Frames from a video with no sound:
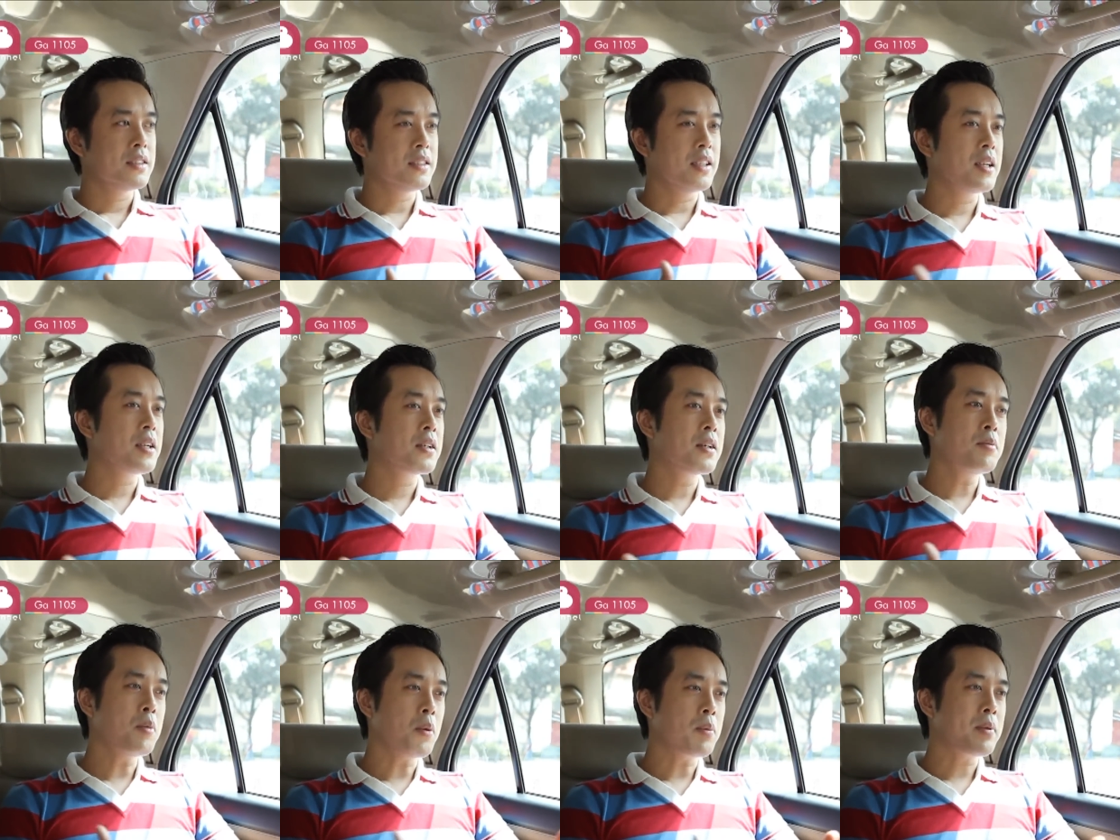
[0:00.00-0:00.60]
tự
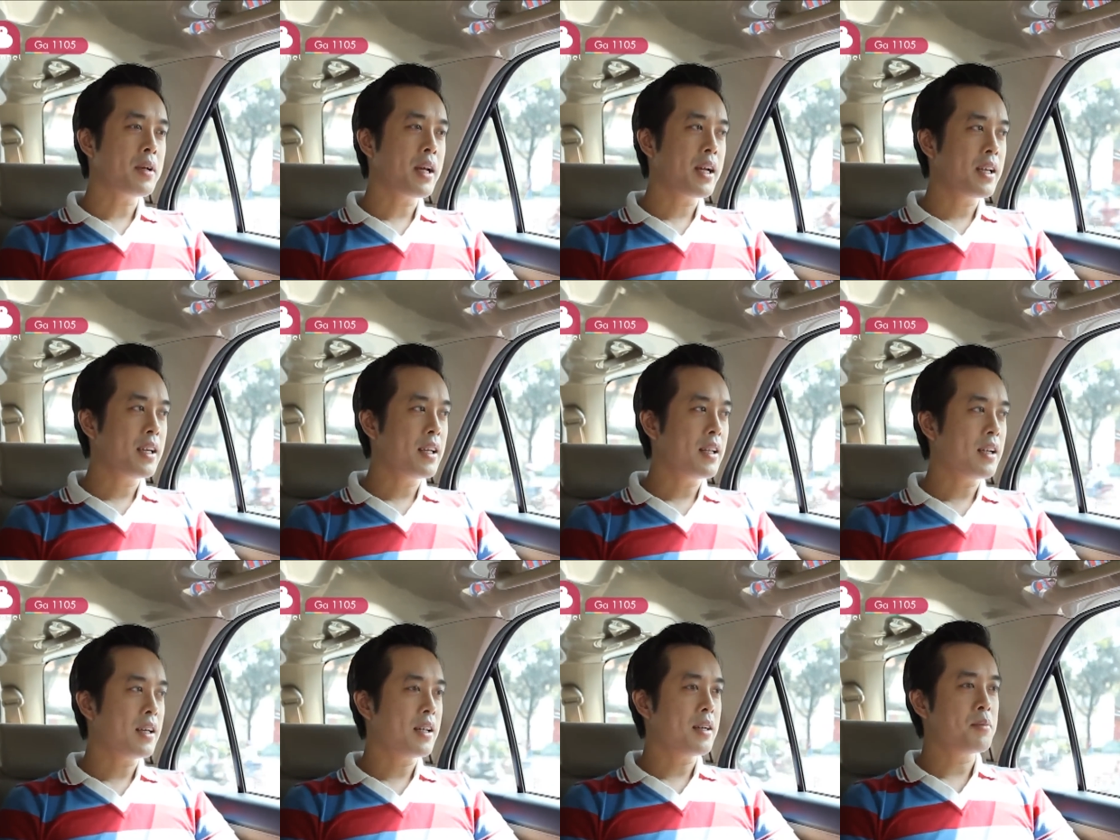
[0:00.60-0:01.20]
nhiên có một
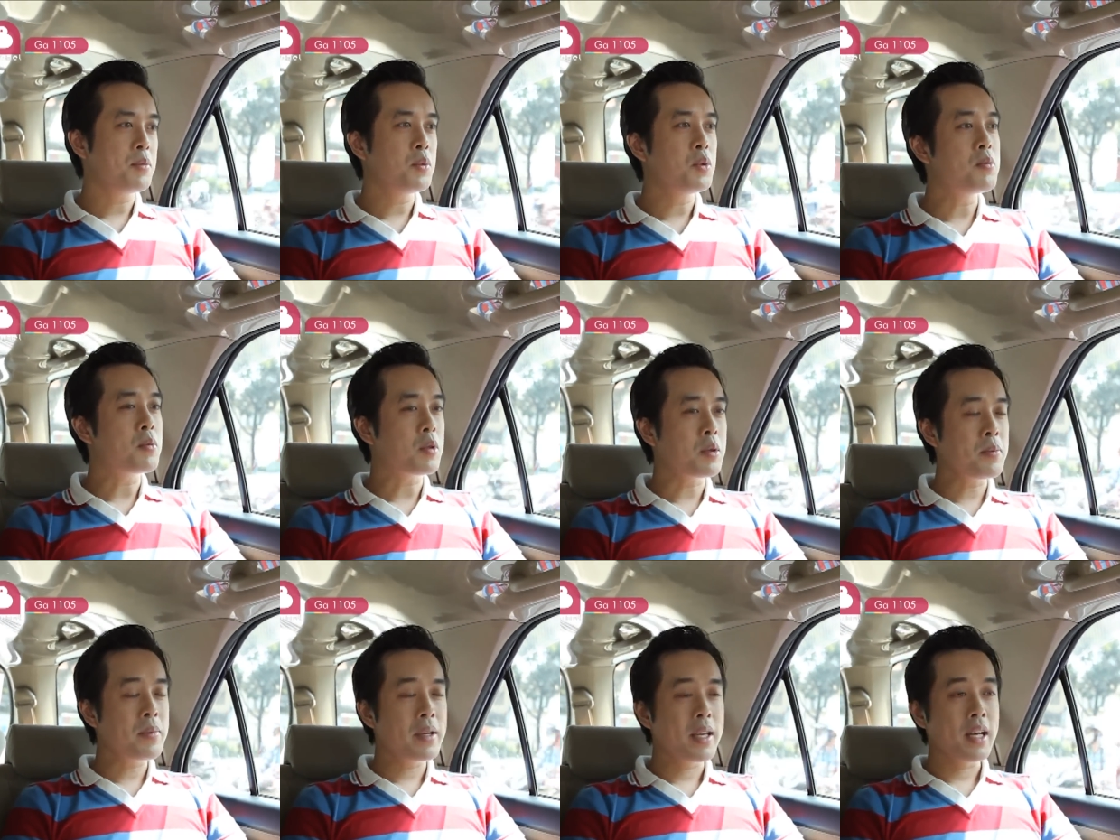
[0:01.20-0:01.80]
ngày là mua
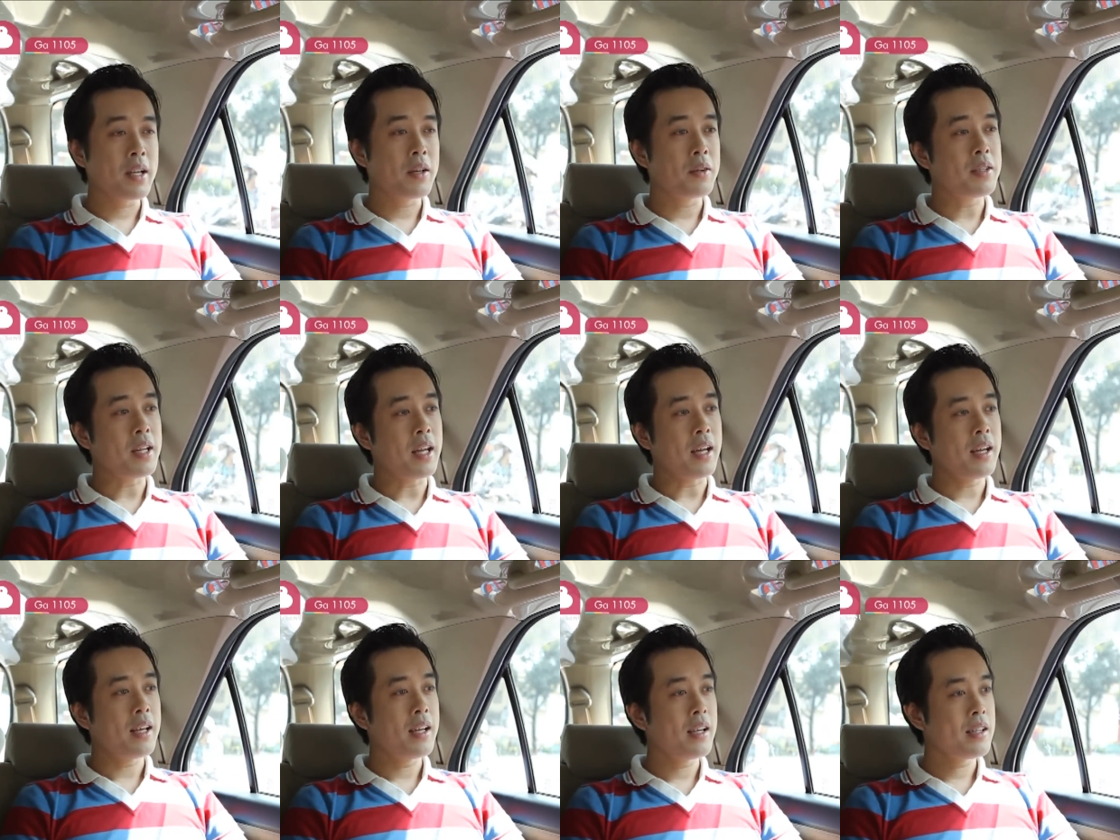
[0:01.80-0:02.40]
một cái piano
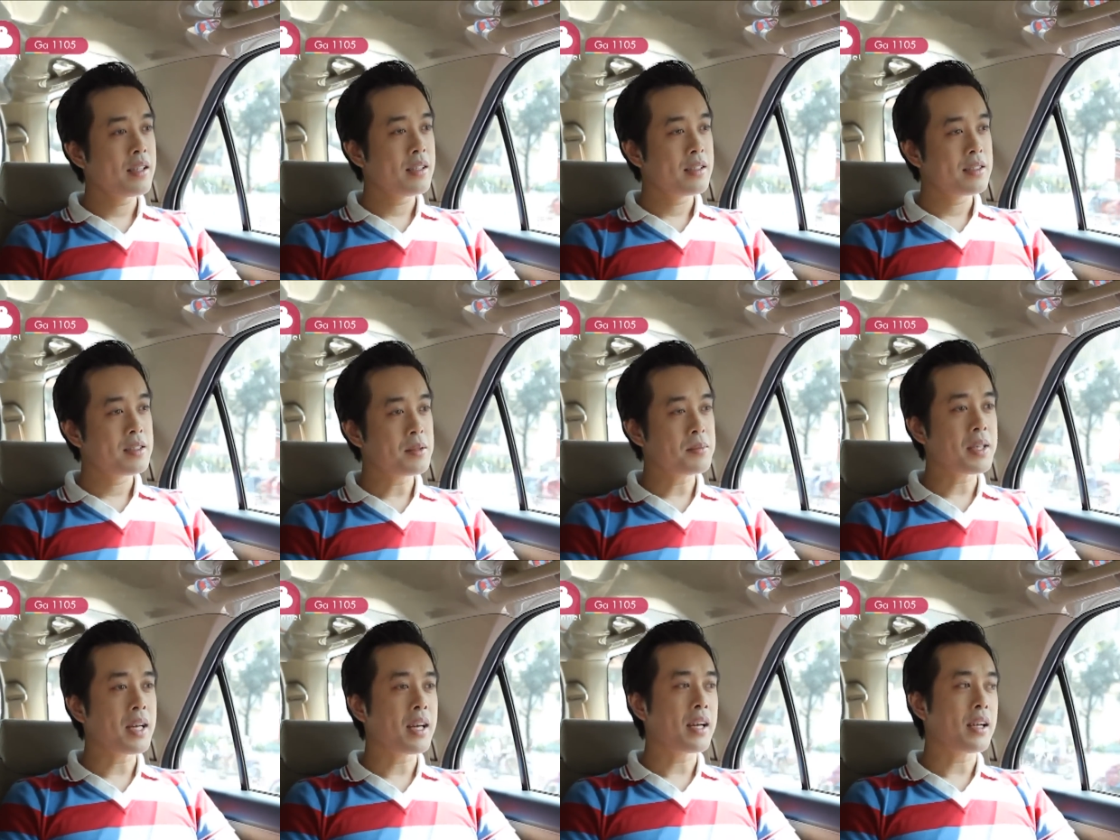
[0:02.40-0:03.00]
để trong